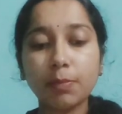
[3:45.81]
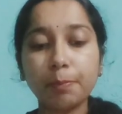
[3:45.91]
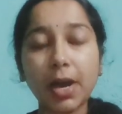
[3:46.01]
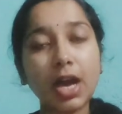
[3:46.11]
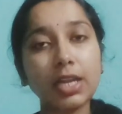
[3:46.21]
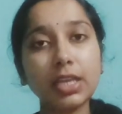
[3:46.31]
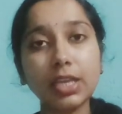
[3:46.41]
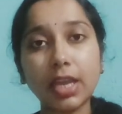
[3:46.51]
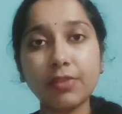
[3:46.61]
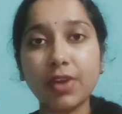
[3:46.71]
बाहर
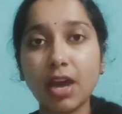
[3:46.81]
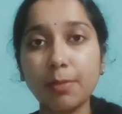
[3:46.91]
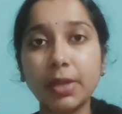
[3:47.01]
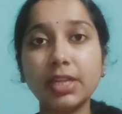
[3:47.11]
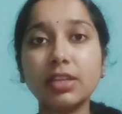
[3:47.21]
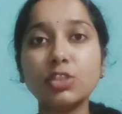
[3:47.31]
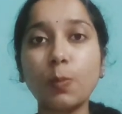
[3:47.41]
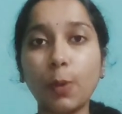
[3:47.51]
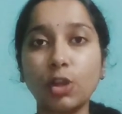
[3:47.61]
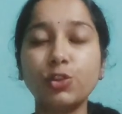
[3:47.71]
की एनवायरमेंटल जो
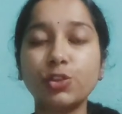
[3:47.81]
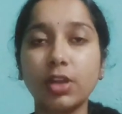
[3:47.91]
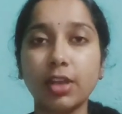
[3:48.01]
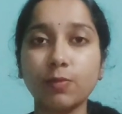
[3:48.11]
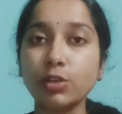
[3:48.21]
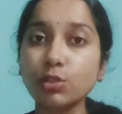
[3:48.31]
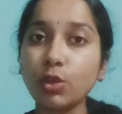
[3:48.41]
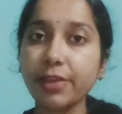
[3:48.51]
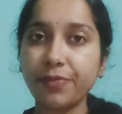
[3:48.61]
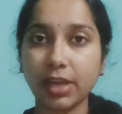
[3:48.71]
पॉल्यूशन है वो
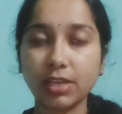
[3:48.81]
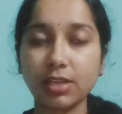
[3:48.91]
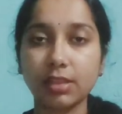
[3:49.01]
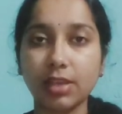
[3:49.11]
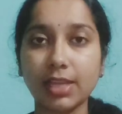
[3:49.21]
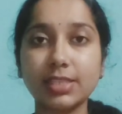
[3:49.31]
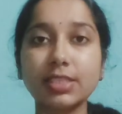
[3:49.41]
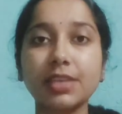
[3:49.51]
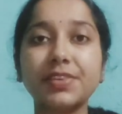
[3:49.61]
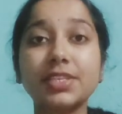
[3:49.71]
इसको इफ़ेक्ट करता है
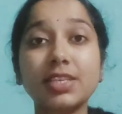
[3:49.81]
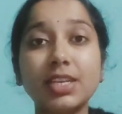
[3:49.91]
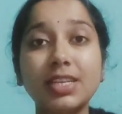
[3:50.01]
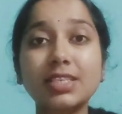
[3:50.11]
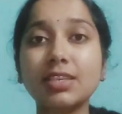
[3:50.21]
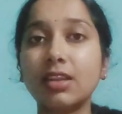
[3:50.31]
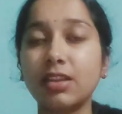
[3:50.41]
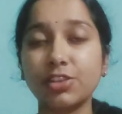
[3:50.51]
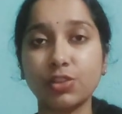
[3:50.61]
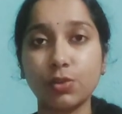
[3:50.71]
जिसकी वजह से
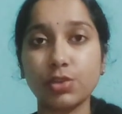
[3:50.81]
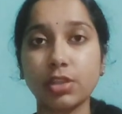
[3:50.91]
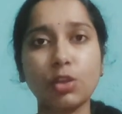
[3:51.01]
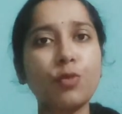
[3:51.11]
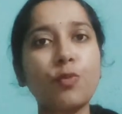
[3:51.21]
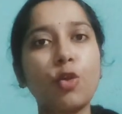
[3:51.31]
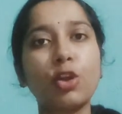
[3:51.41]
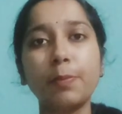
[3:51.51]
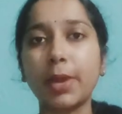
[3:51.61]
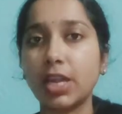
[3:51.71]
डिसकलरेशन हो जाता है और
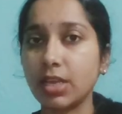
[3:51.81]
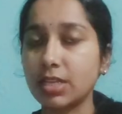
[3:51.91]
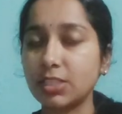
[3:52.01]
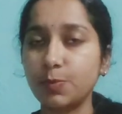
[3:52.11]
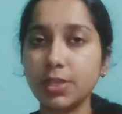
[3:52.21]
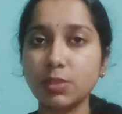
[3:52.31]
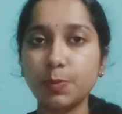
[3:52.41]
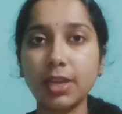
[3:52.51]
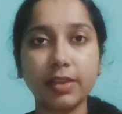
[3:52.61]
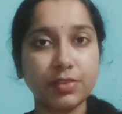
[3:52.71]
फॉरेन पार्टिकल्स भी इस
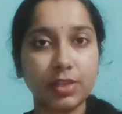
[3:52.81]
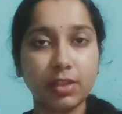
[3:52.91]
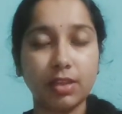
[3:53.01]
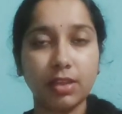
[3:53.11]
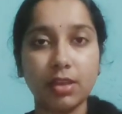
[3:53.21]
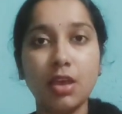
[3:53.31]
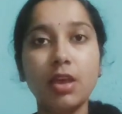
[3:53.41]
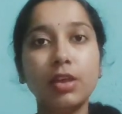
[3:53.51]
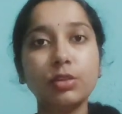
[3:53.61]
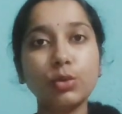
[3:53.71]
पर लग जाते हैं
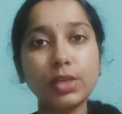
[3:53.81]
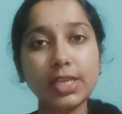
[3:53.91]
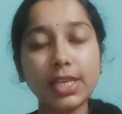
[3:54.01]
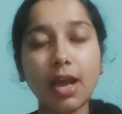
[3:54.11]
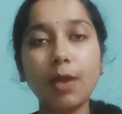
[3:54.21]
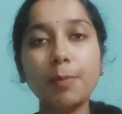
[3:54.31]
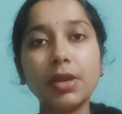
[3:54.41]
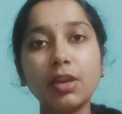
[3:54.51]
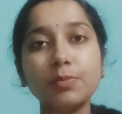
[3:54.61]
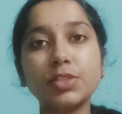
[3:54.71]
तो यहाँ
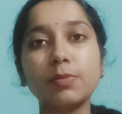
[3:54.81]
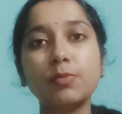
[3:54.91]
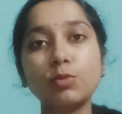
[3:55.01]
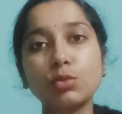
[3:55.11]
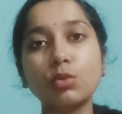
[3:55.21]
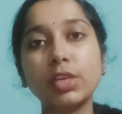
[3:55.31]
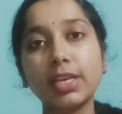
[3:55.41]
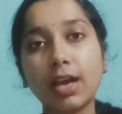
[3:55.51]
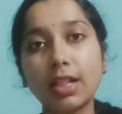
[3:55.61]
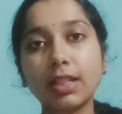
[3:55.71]
पर हम जब उसको
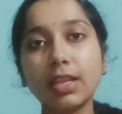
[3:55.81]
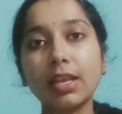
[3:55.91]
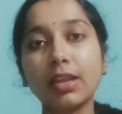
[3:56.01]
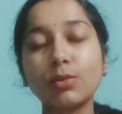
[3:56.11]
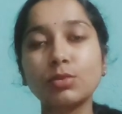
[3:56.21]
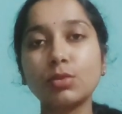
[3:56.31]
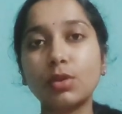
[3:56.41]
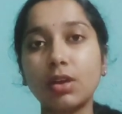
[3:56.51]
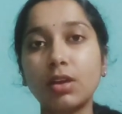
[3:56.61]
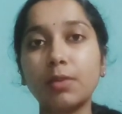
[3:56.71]
निकालते हैं उसको
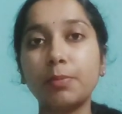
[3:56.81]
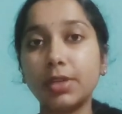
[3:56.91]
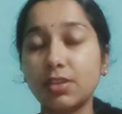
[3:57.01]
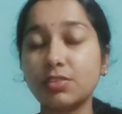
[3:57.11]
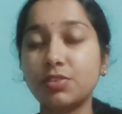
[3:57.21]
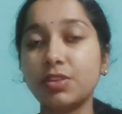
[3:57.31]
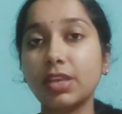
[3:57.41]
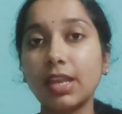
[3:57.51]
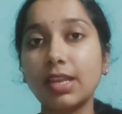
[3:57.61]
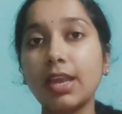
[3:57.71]
इंडस्ट्री
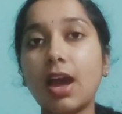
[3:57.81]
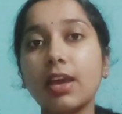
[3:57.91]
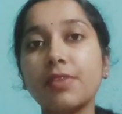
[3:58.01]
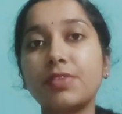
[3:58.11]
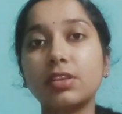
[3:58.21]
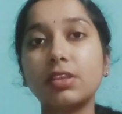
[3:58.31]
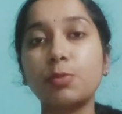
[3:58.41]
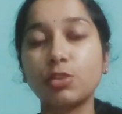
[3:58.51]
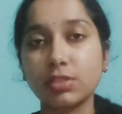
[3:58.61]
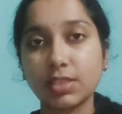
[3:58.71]
के लिए आगे फर्दर
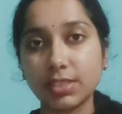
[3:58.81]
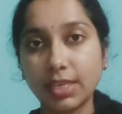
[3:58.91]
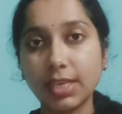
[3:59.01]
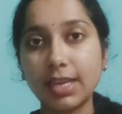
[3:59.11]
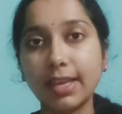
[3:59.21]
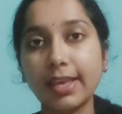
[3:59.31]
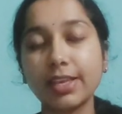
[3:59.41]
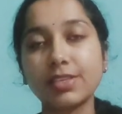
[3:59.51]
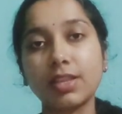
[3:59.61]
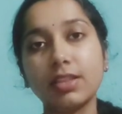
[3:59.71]
प्रोसेसिंग के लिए
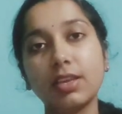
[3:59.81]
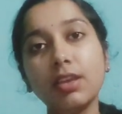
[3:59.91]
लेके जाते